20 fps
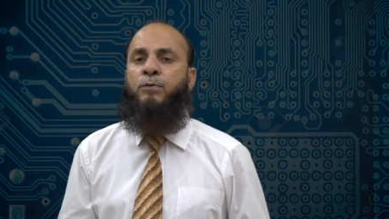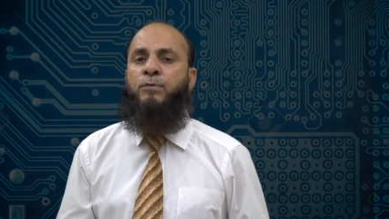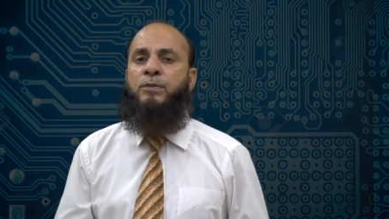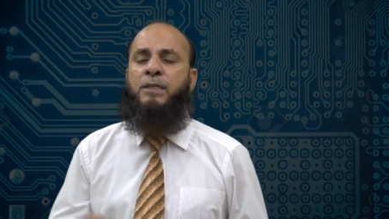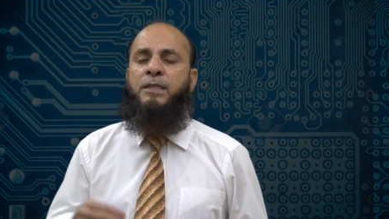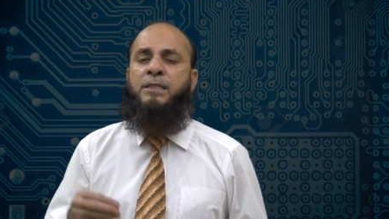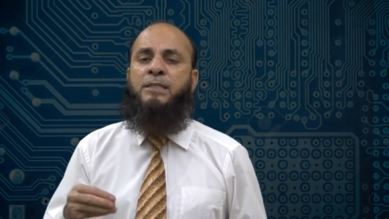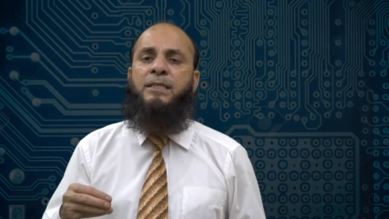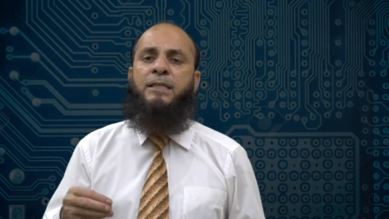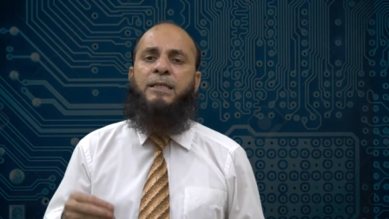
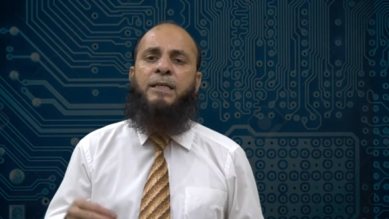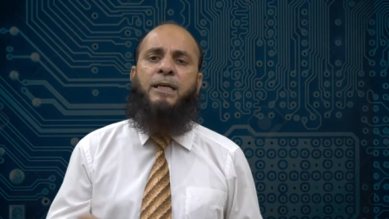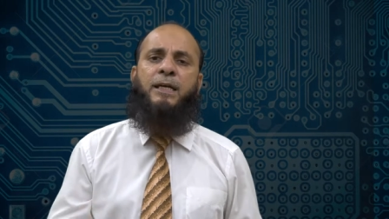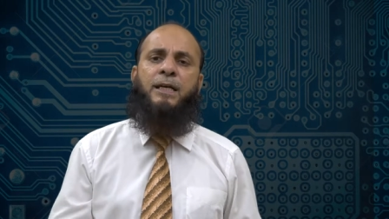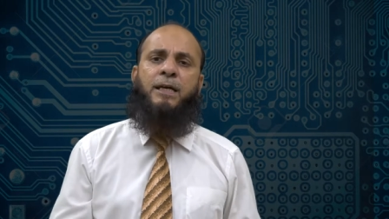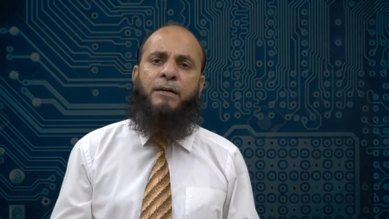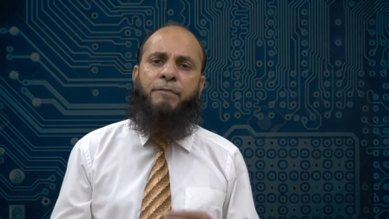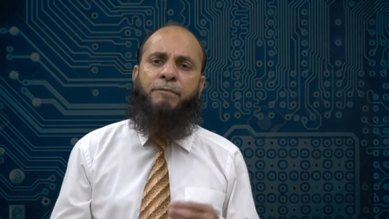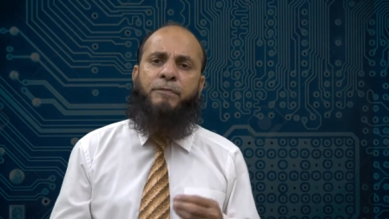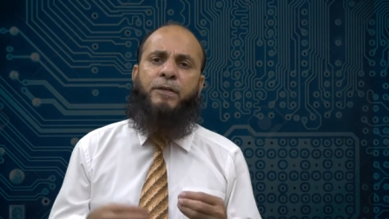उसके ज़रिए
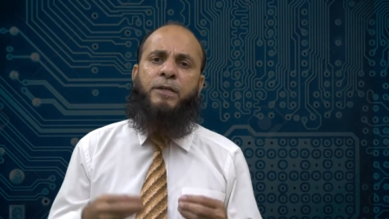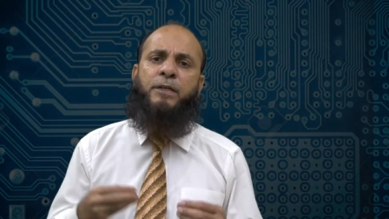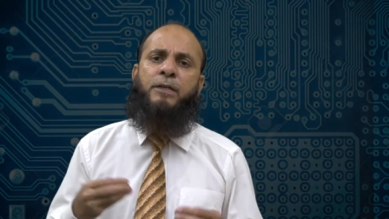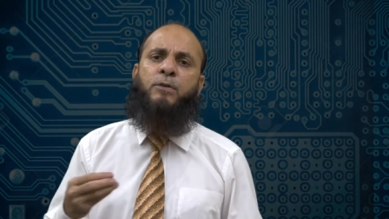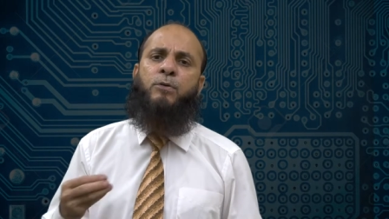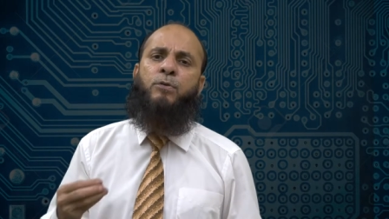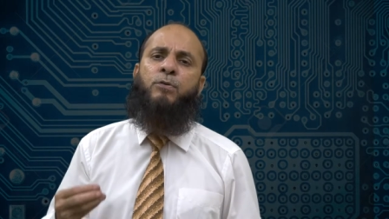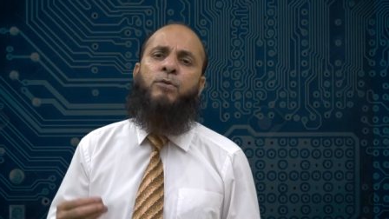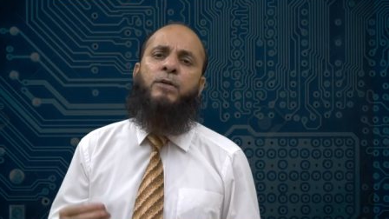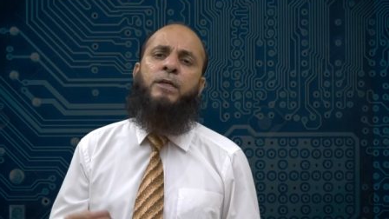काफ़ी
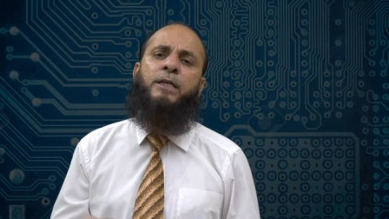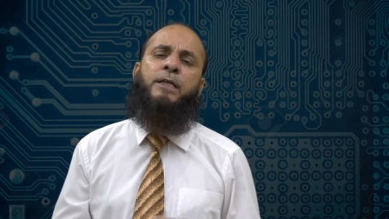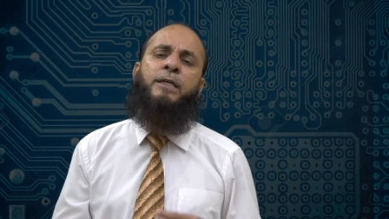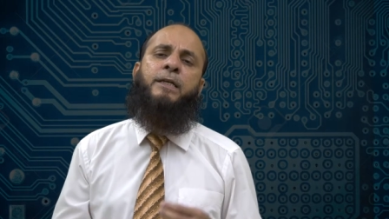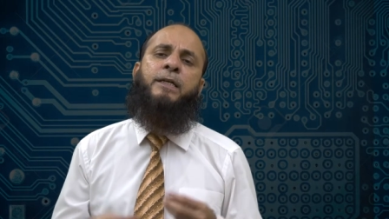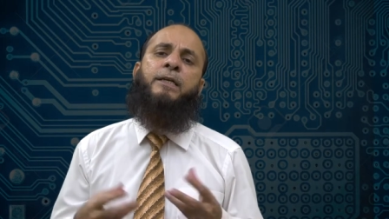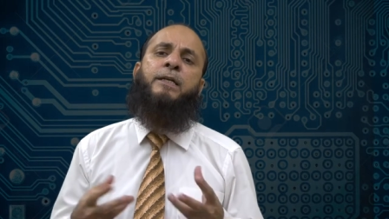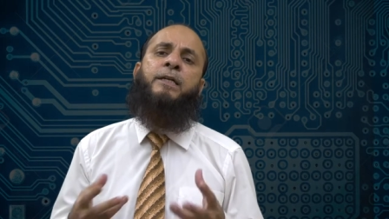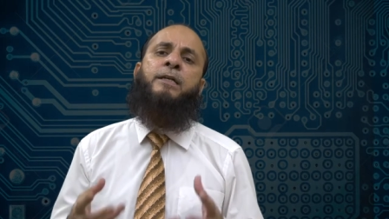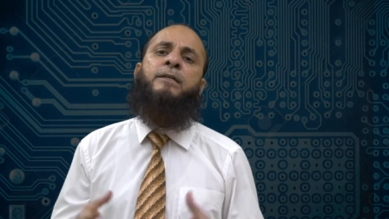लोगों ने
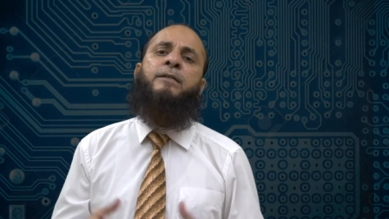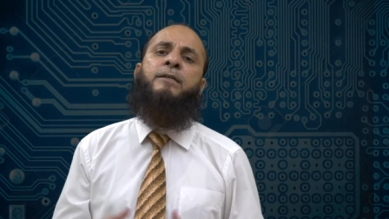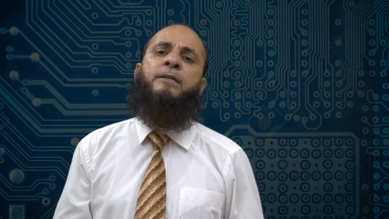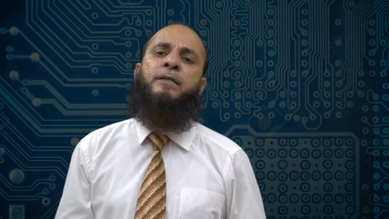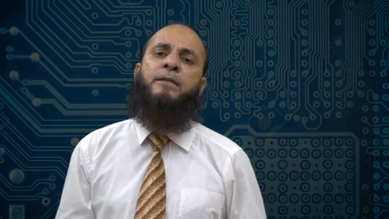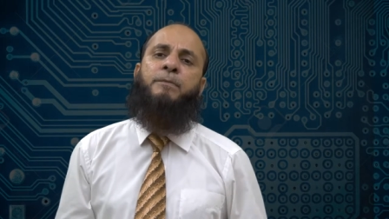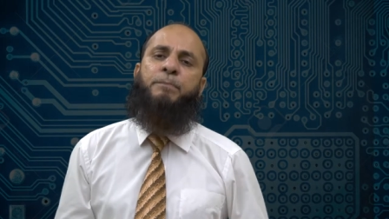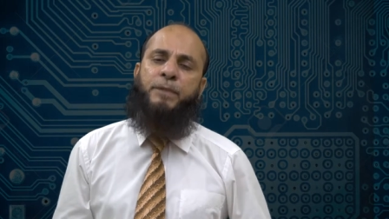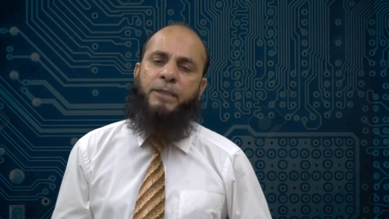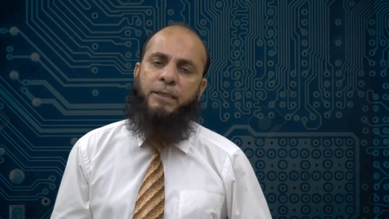
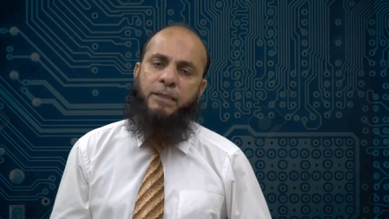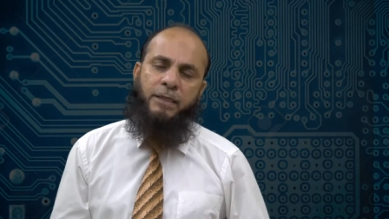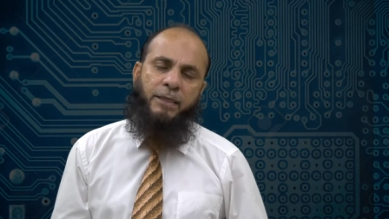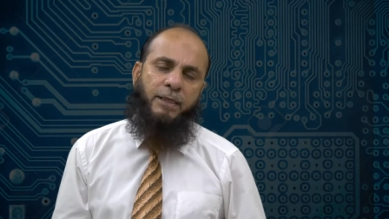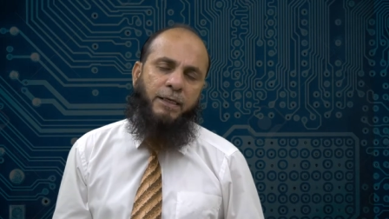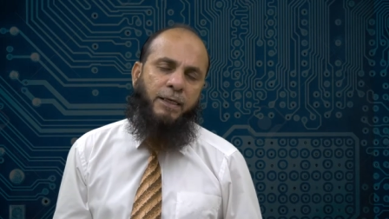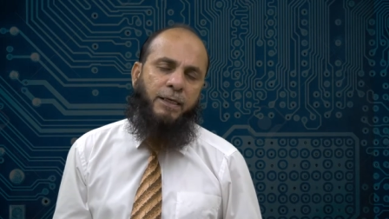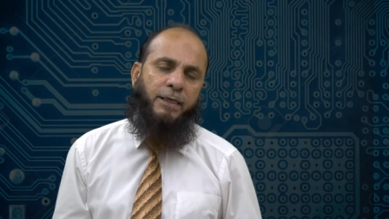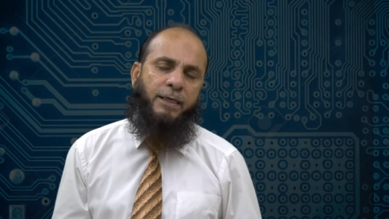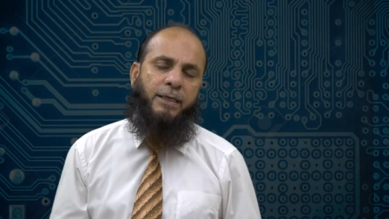इंटरनेट पे
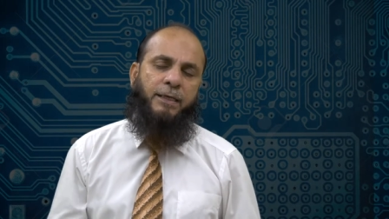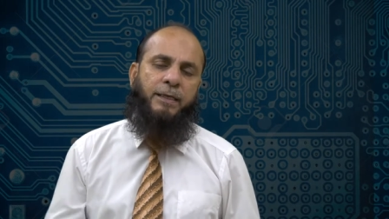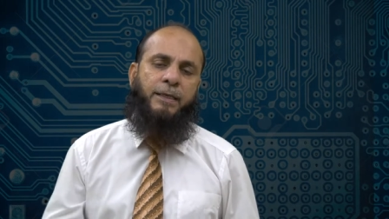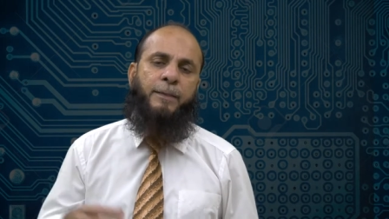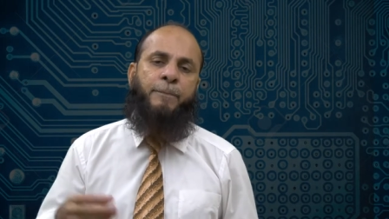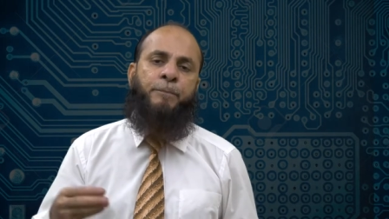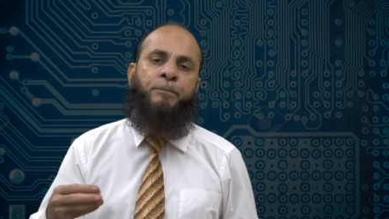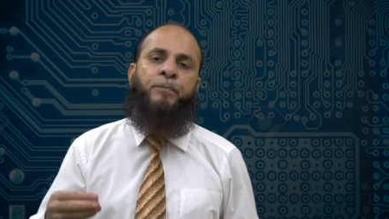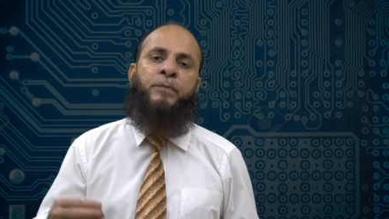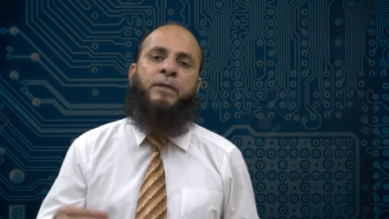दिखाया है